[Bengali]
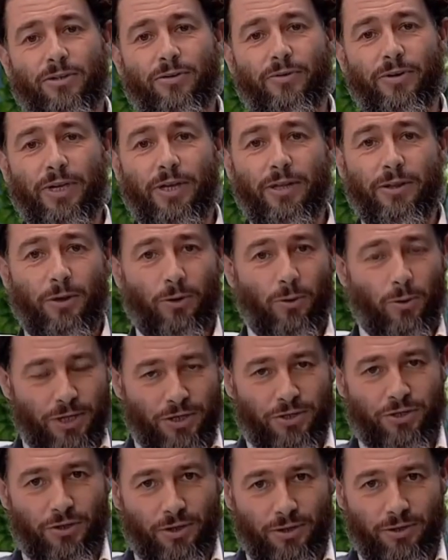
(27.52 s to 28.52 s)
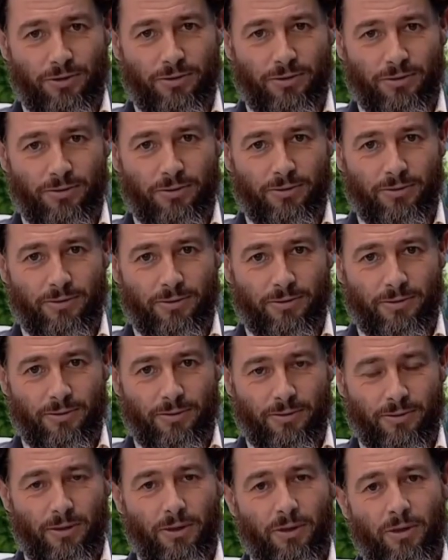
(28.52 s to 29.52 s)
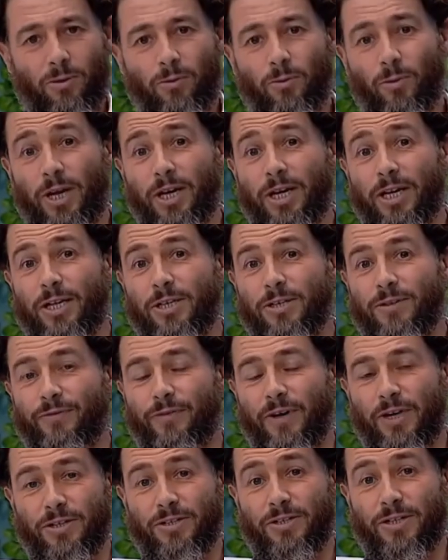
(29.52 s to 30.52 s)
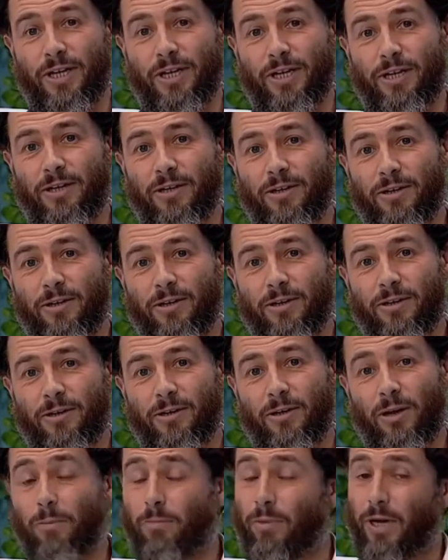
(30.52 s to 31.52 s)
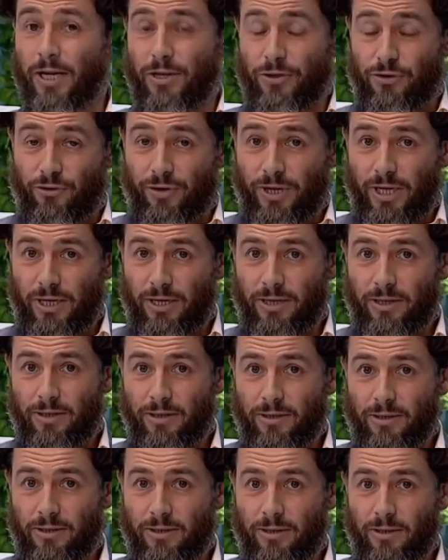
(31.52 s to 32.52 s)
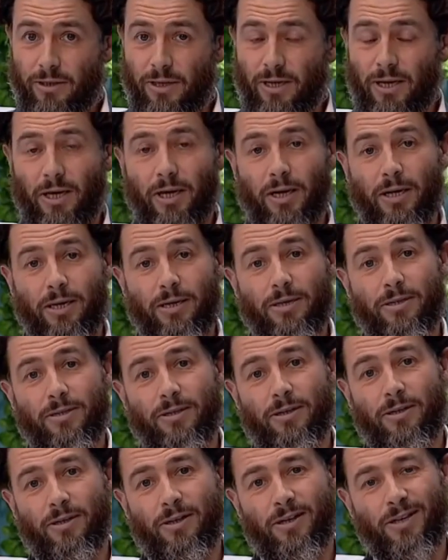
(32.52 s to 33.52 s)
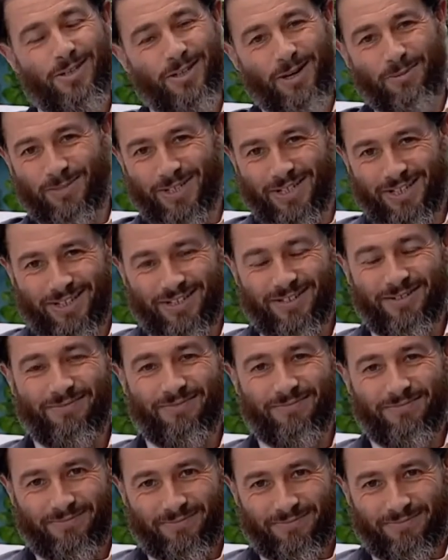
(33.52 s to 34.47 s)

আপনাদের প্রশ্নের উত্তর দেব কখন রোজা রাখা বাধ্যতামূলক আর অব্যাহতি আছে